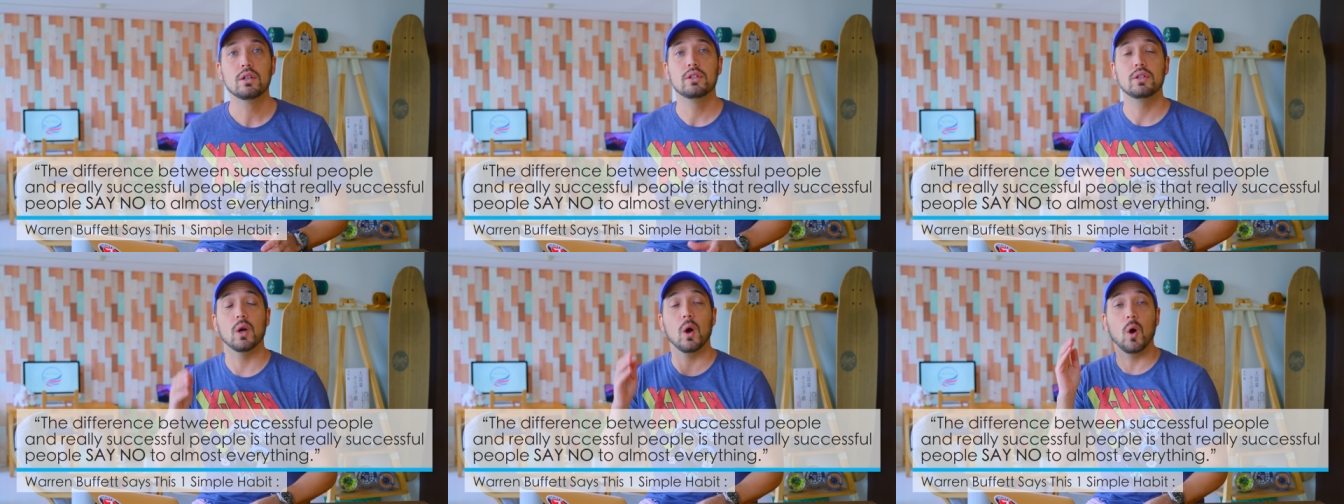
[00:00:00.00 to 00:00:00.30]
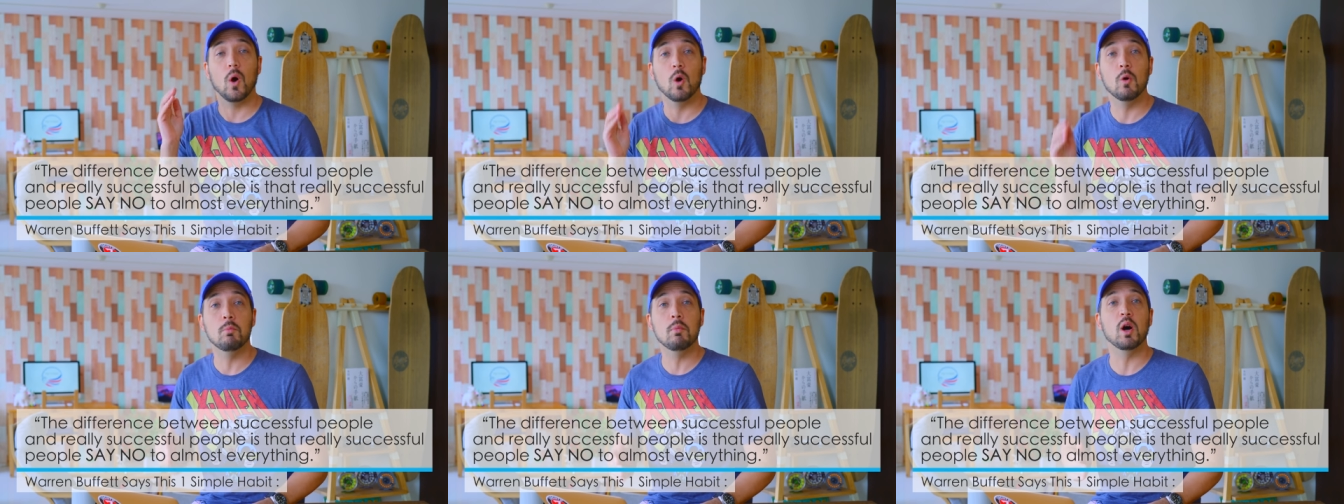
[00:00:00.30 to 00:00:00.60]
to
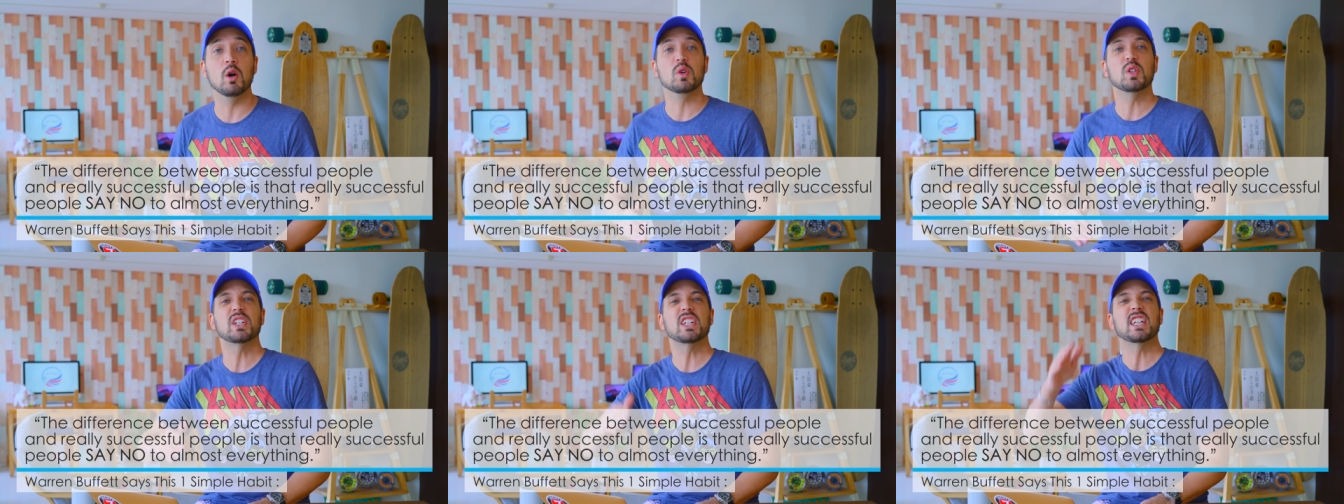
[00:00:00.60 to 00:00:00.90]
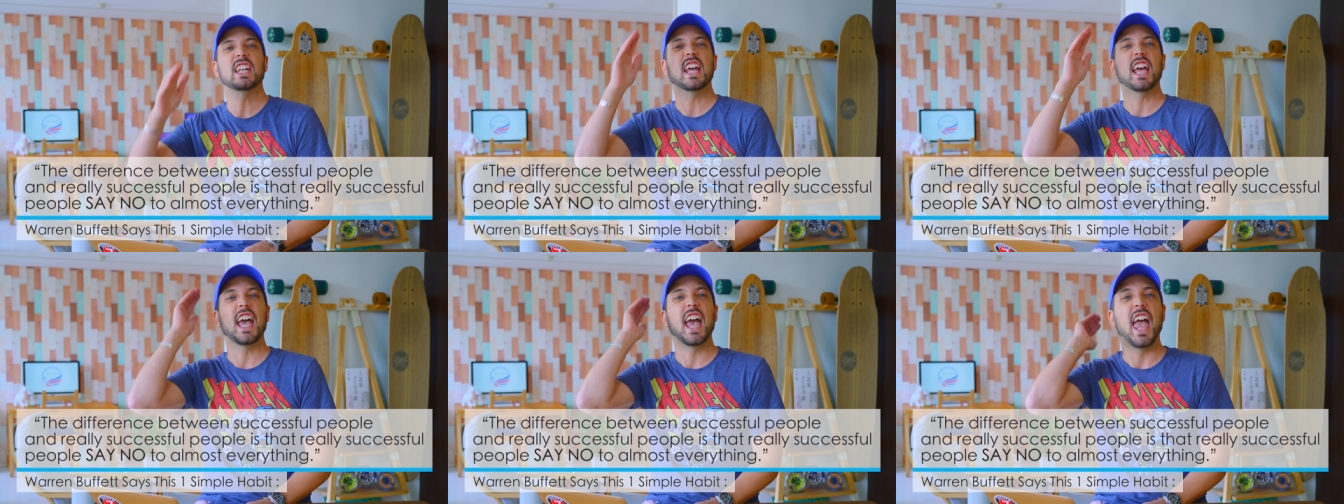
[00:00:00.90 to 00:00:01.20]

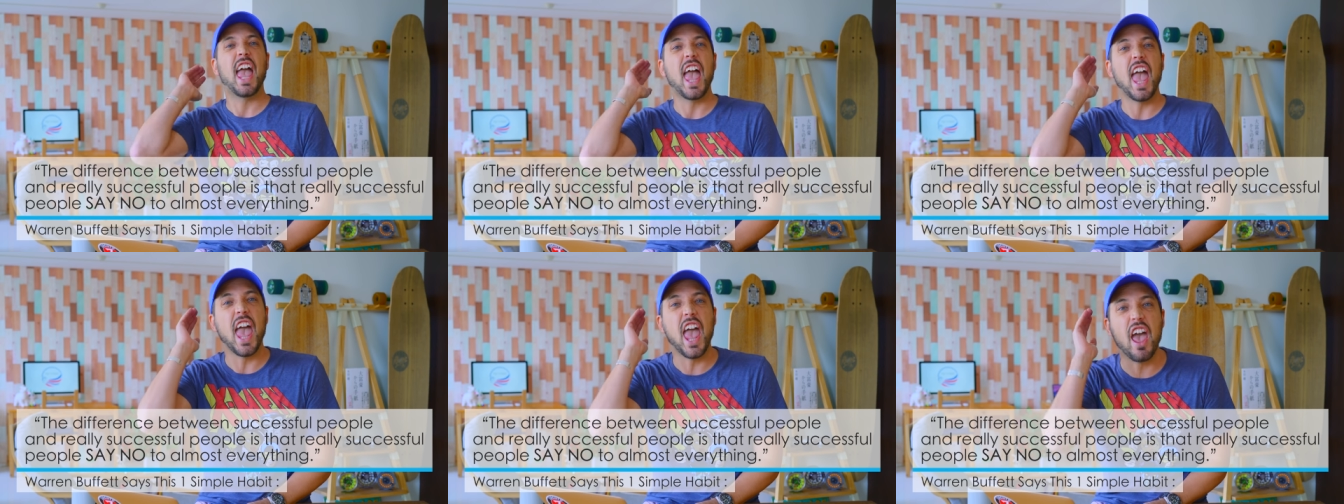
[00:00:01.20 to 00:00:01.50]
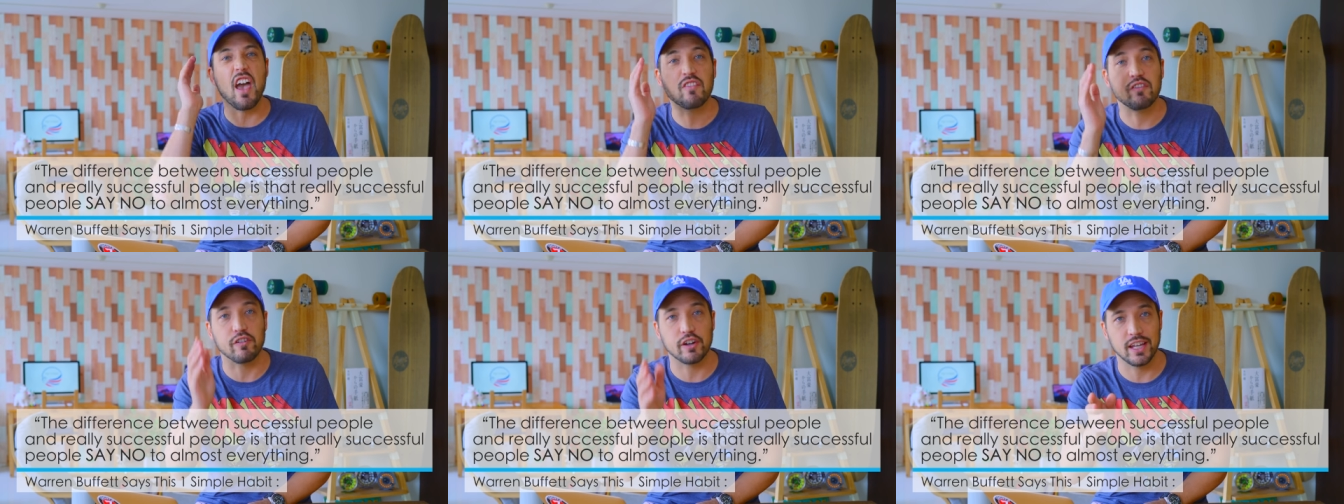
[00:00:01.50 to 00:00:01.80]
almost
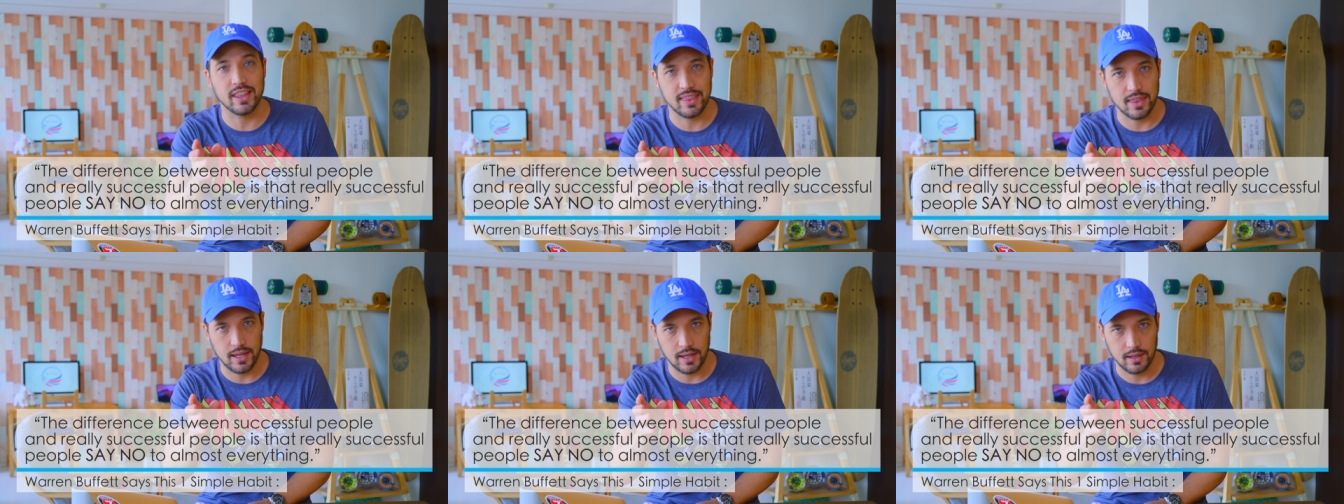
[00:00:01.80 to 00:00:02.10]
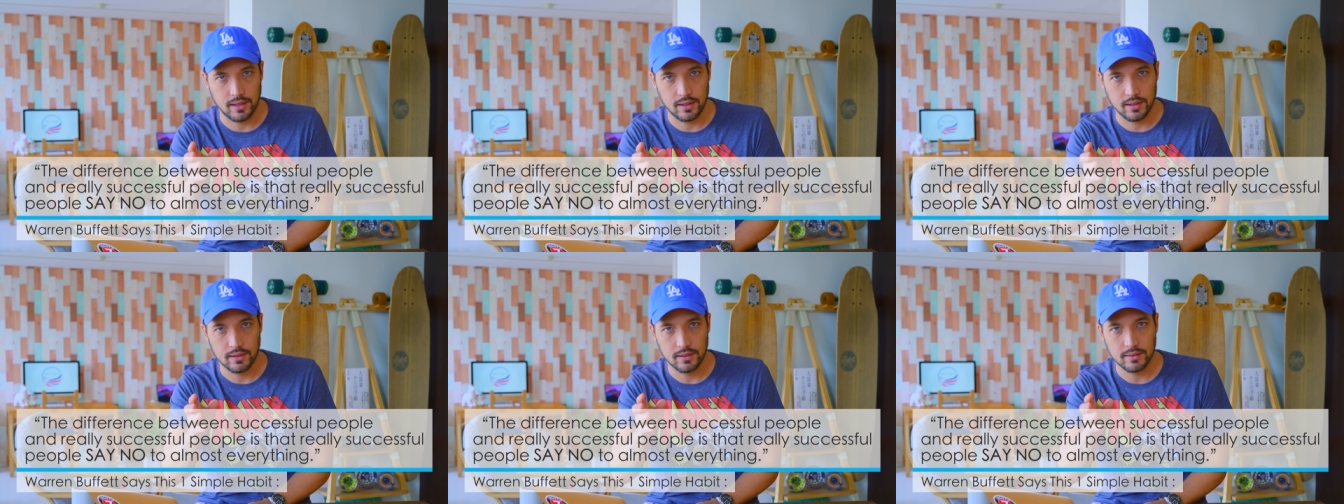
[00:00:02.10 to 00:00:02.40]
everything っ
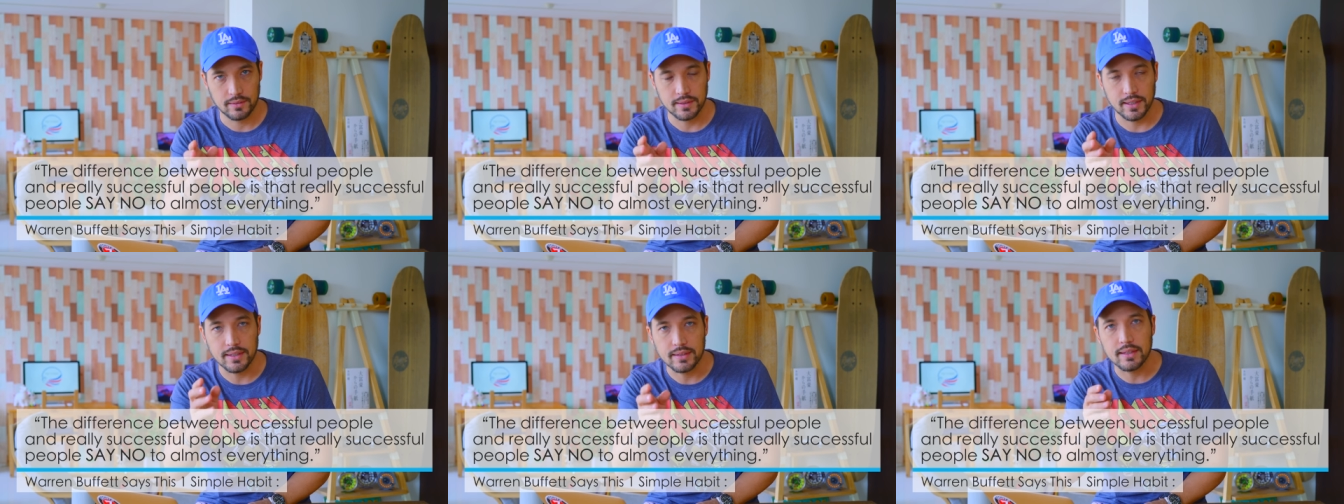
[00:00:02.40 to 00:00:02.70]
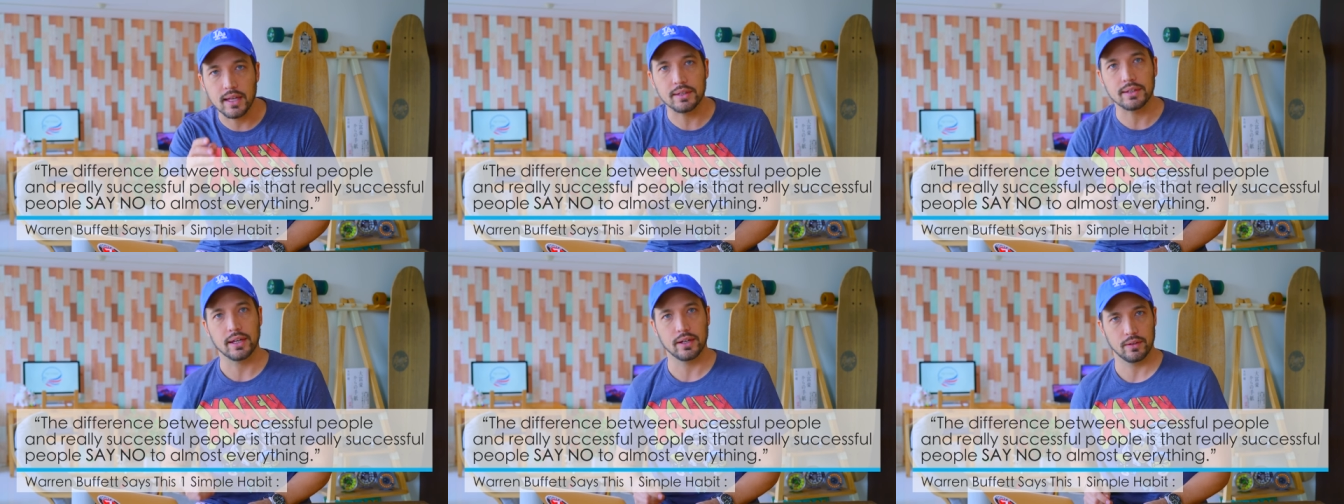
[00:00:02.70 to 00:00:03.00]
て言っ
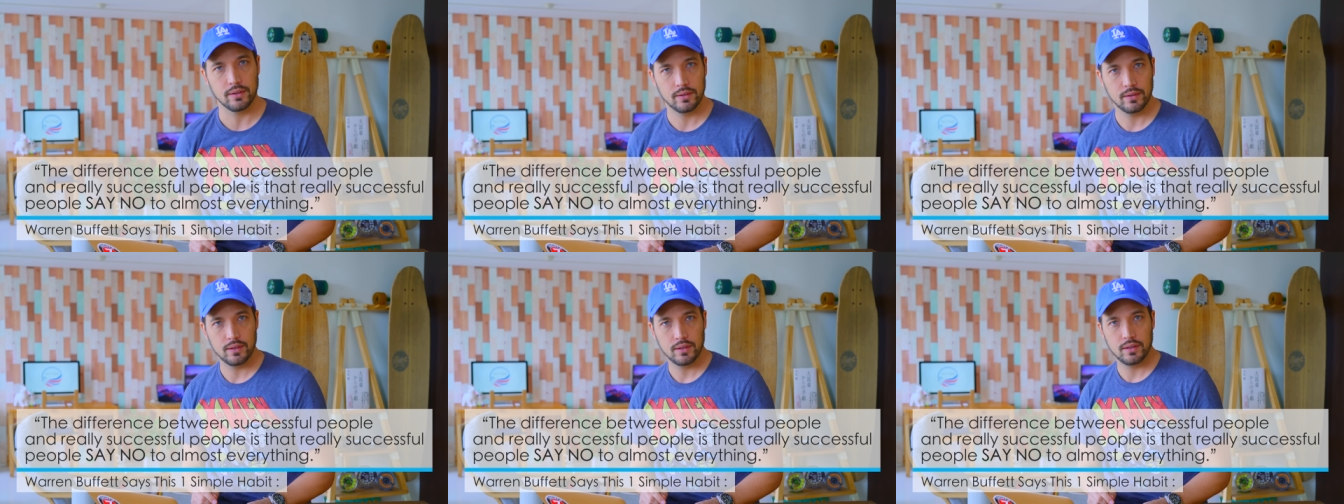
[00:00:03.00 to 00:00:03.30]
たんだよ。